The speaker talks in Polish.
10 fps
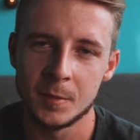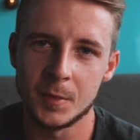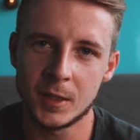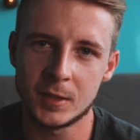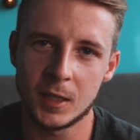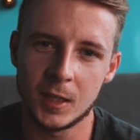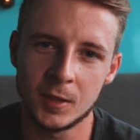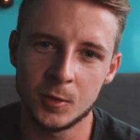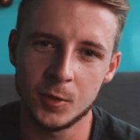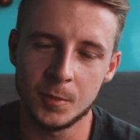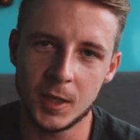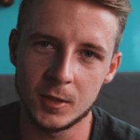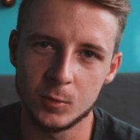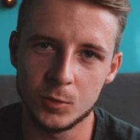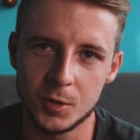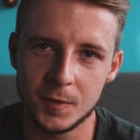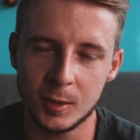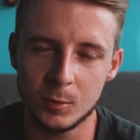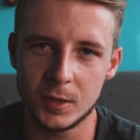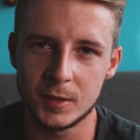Miasta generują bardzo dużo
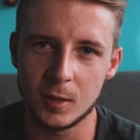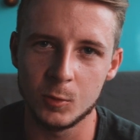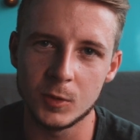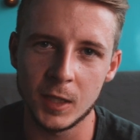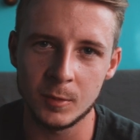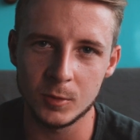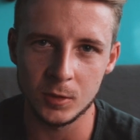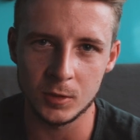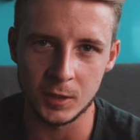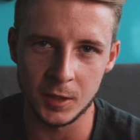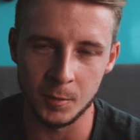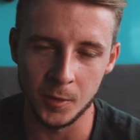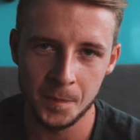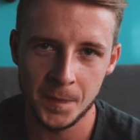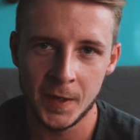światła i zakłóca nam to nocne niebo.